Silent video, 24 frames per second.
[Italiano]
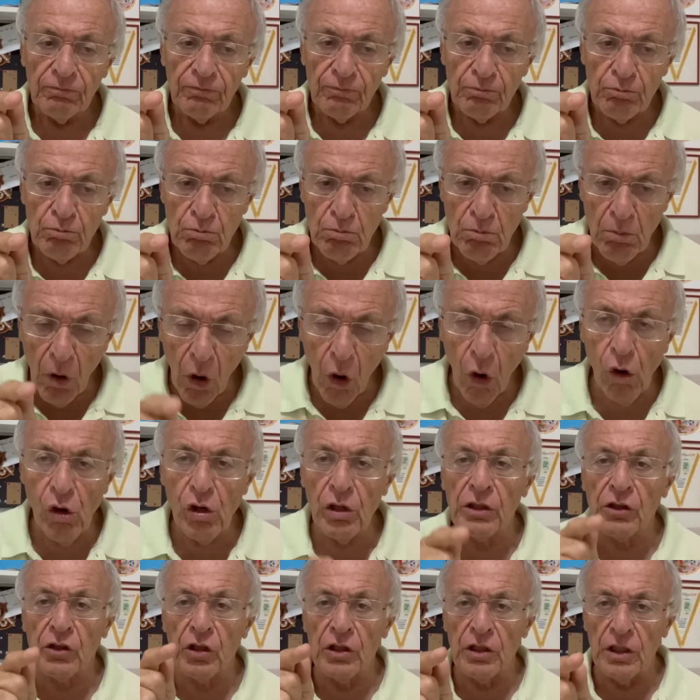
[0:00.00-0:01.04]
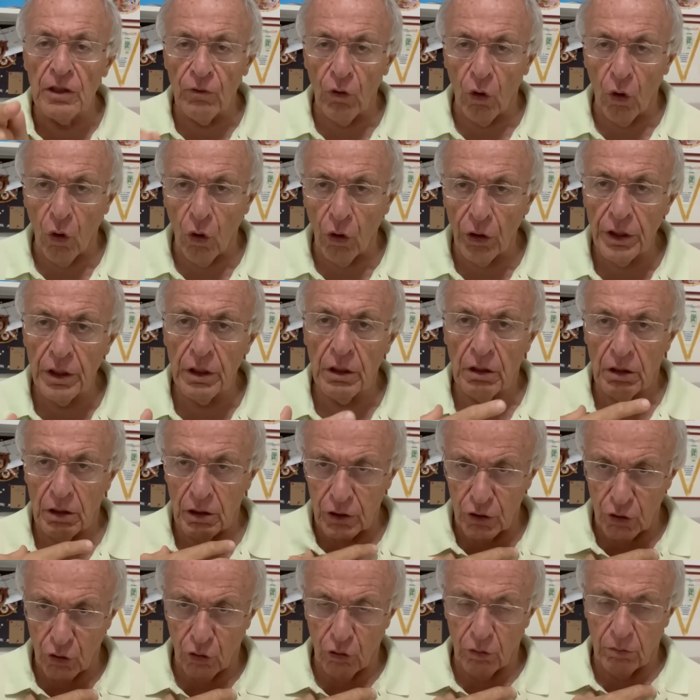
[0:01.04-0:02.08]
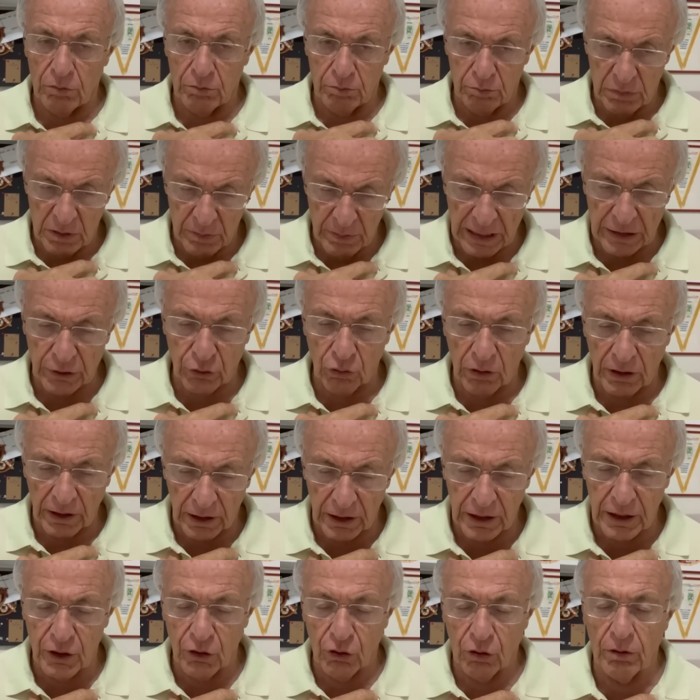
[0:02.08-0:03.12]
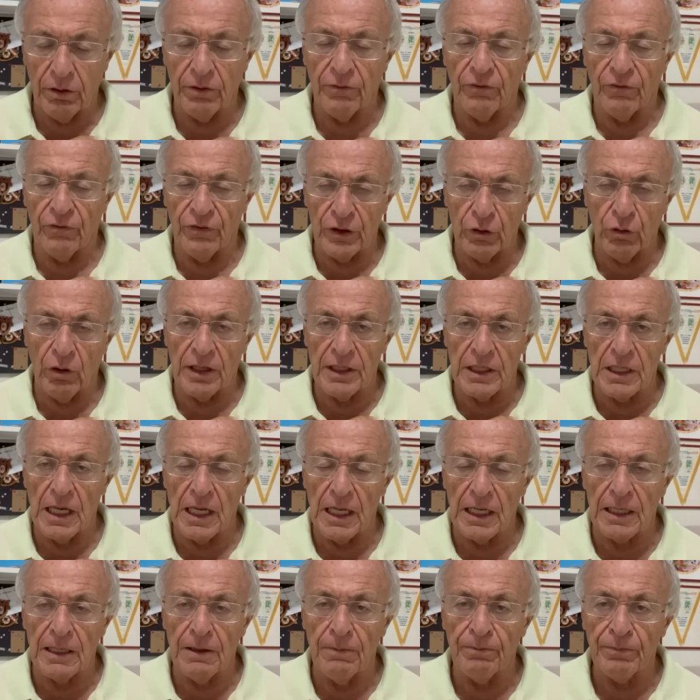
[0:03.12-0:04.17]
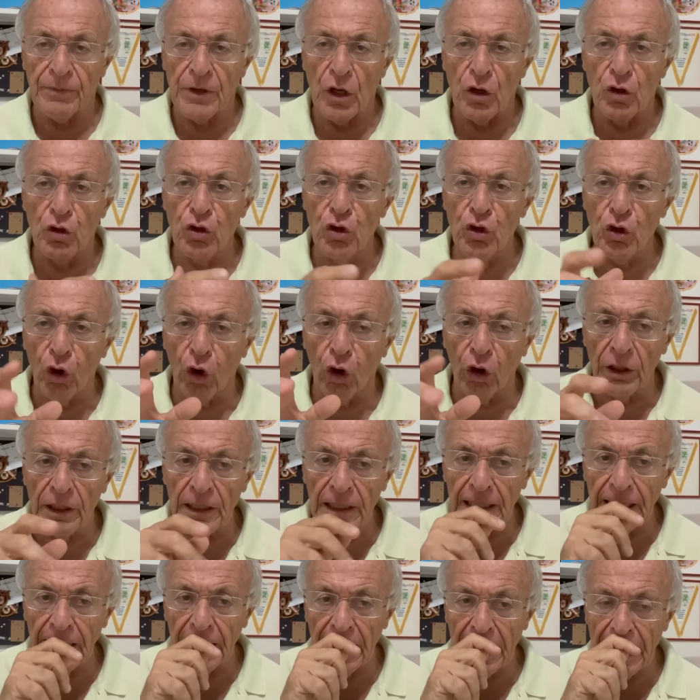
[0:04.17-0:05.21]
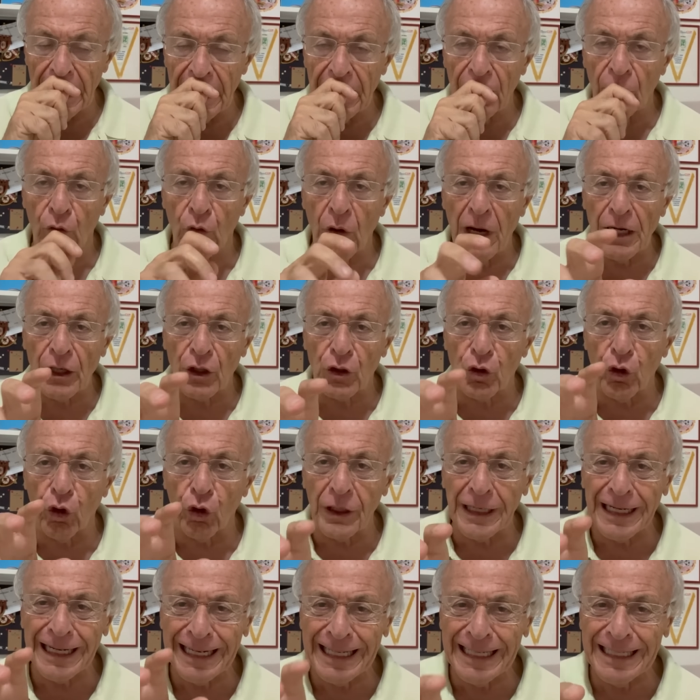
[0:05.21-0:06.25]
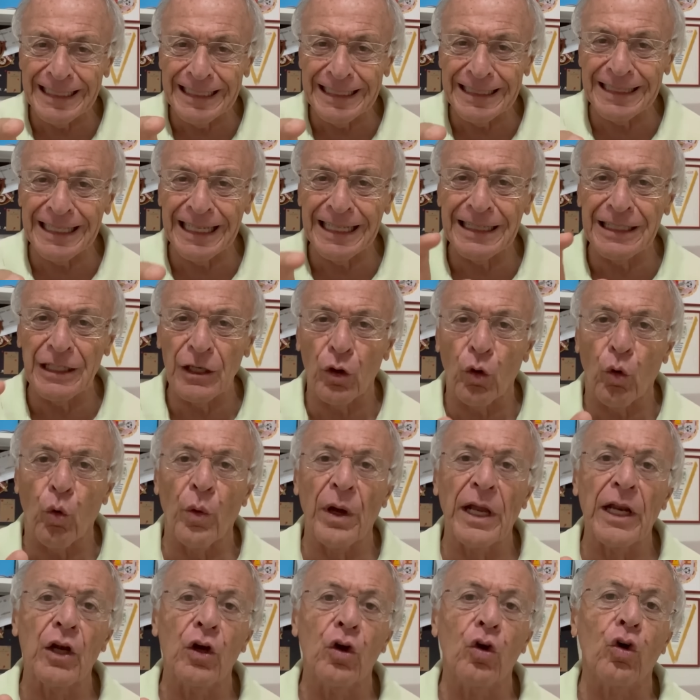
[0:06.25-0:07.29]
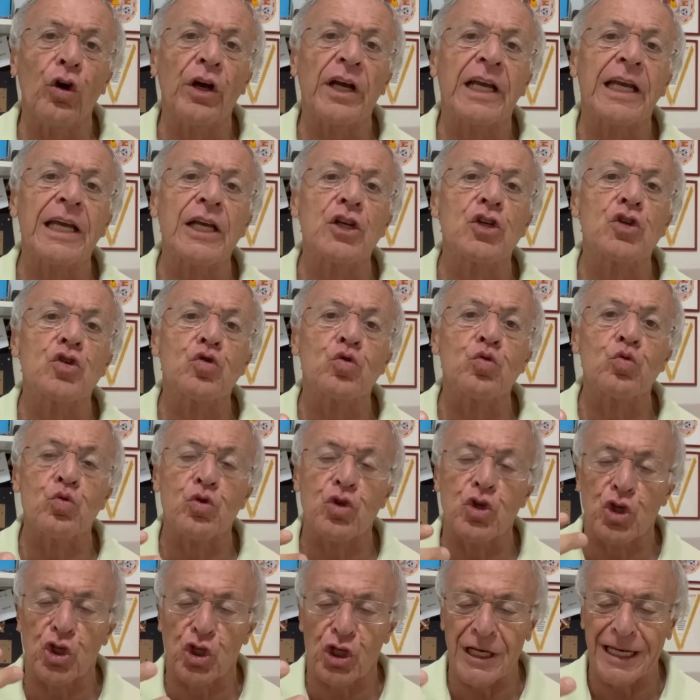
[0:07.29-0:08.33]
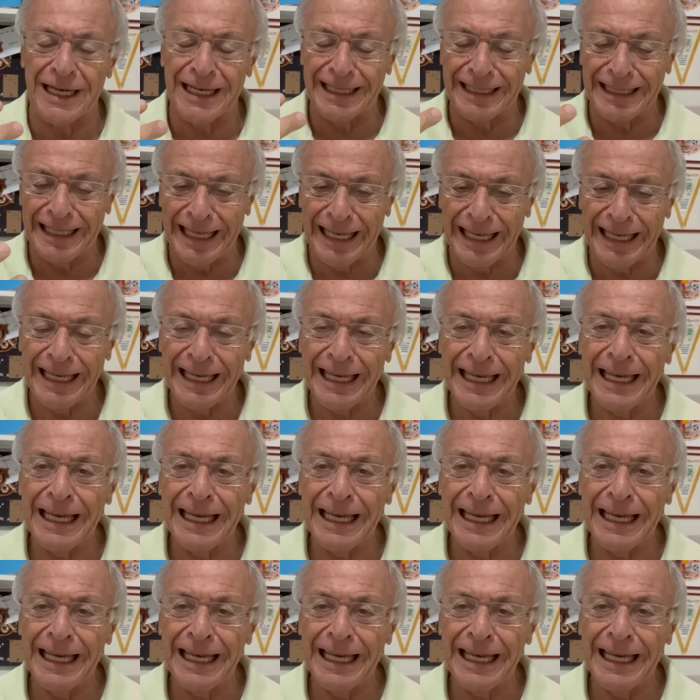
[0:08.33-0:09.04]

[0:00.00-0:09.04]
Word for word: Molti di voi, io mi metto anch'io fino a ieri, non erano al corrente di quello che succede